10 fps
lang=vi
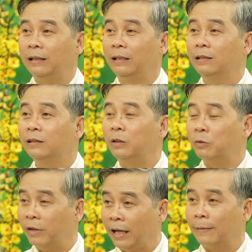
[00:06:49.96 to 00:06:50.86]
nước
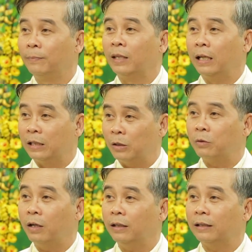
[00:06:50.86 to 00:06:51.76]
tiểu vàng.
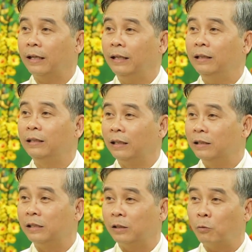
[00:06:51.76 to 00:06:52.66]
Sau đó là thấy
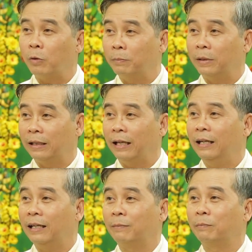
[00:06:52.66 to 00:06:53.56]
những người xung quanh mình
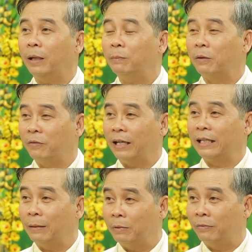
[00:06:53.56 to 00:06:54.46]
thấy là mắt mình
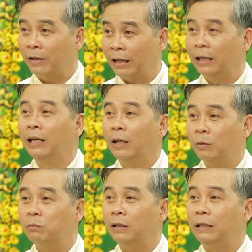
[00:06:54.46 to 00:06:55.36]
vàng, da mình vàng,
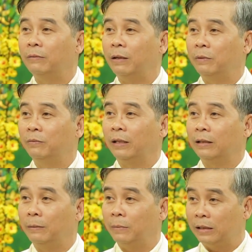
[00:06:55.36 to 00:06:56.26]
lúc đó đi vào bệnh
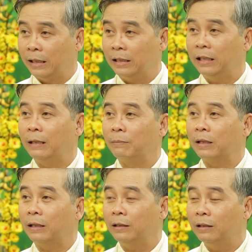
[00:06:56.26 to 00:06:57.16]
viện thì mình sẽ xét nghiệm
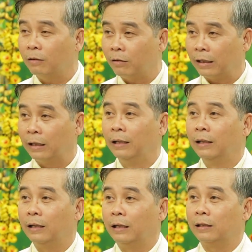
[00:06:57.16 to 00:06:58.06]
ra, thấy chứng tỏ rằng
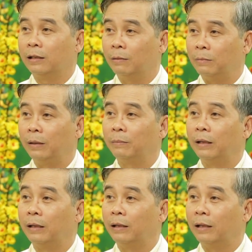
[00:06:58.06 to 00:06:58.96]
là trường hợp này
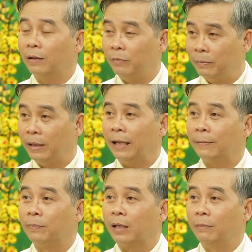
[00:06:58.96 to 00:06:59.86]
bị viêm gan.
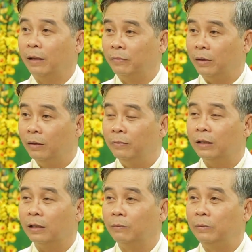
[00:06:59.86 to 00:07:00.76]
Và đối với
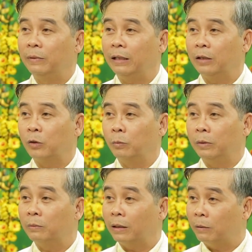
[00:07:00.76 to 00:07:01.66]
trường hợp viêm gan do rượu
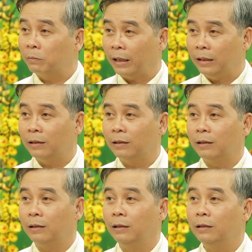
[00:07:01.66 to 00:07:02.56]
mà chúng ta không cắt
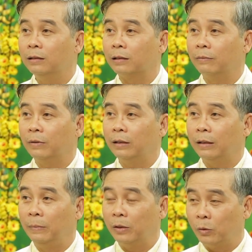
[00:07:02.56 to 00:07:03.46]
được cái vấn
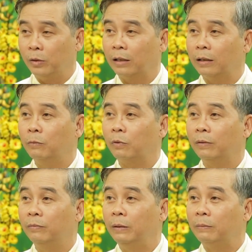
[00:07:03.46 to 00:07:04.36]
đề bia rượu, dẫn đến một
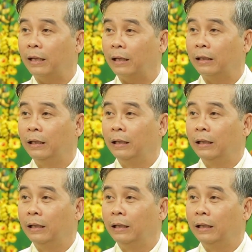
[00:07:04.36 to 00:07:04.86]
cái viêm gan